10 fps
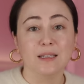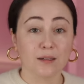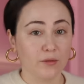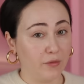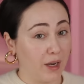
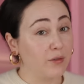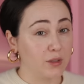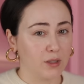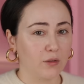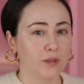ihre
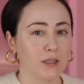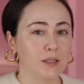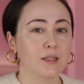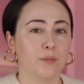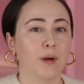Favorites auf die
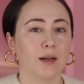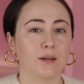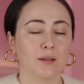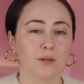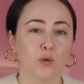Liste
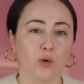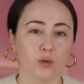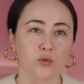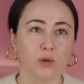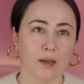packen
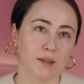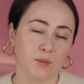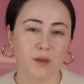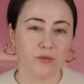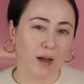und du gar nicht
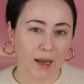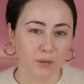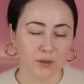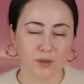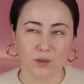mehr frei
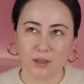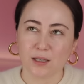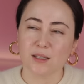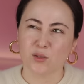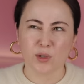bist. Und dann
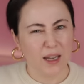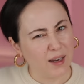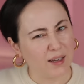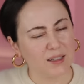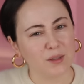dachte ich so, ja,
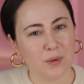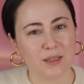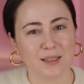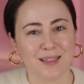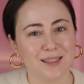eigentlich macht
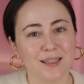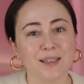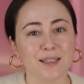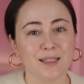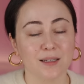das
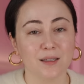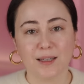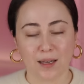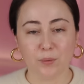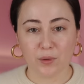tatsächlich Sinn.
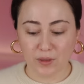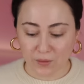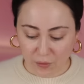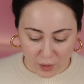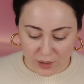Ich habe
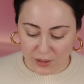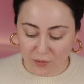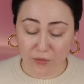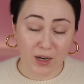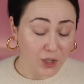wirklich
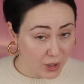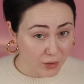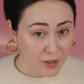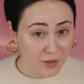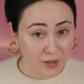frei
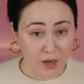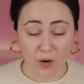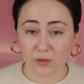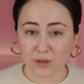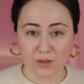Schnauze
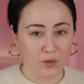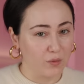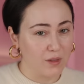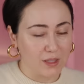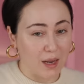gekauft, so
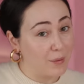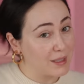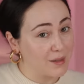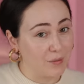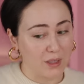wie ich es
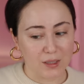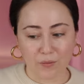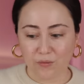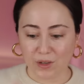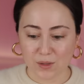damals gemacht habe,
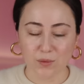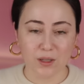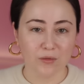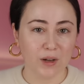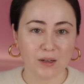was mir
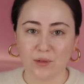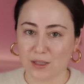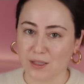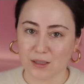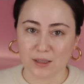gefällt, was
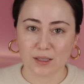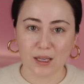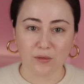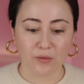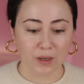ich
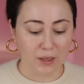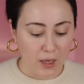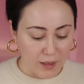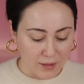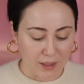interessant fand.
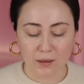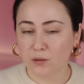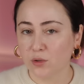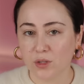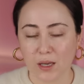Es kann
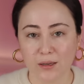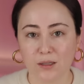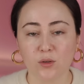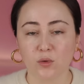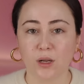natürlich sein,
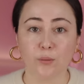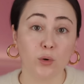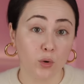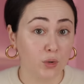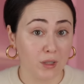dass hier und da
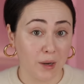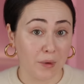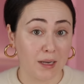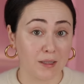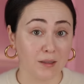Produkte
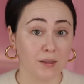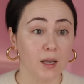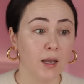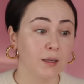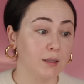dabei sind,
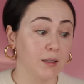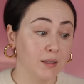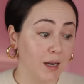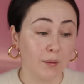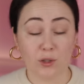die ich
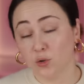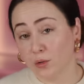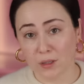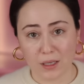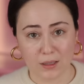damals schon
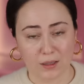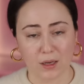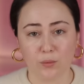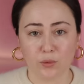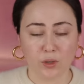getestet
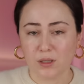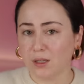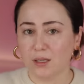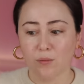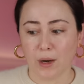habe und dass
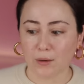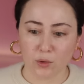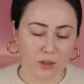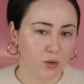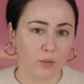sich die Meinung
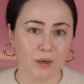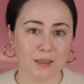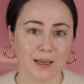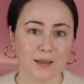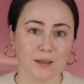jetzt komplett
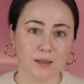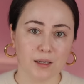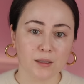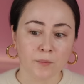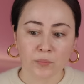geändert
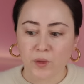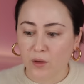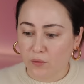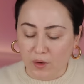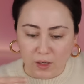hat
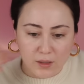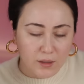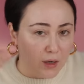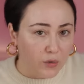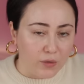weil
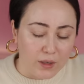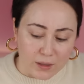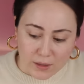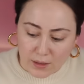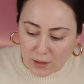Haut
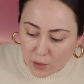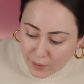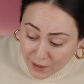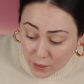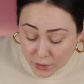verändert sich auch.
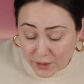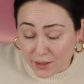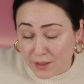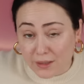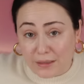Meine Haut hat
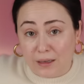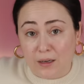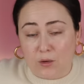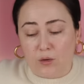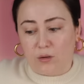sich in den
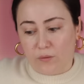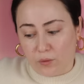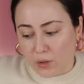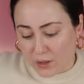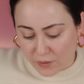Jahren auch
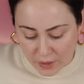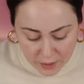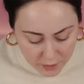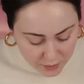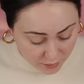wirklich
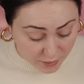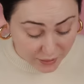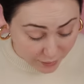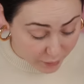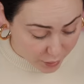verändert,
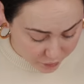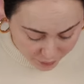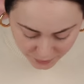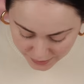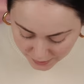eben auch
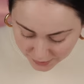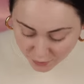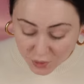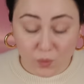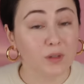verbessert
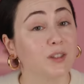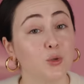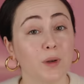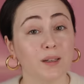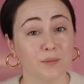und ich bin
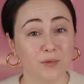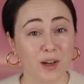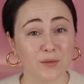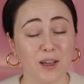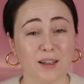gespannt.
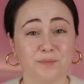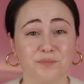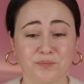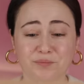Fangen wir an.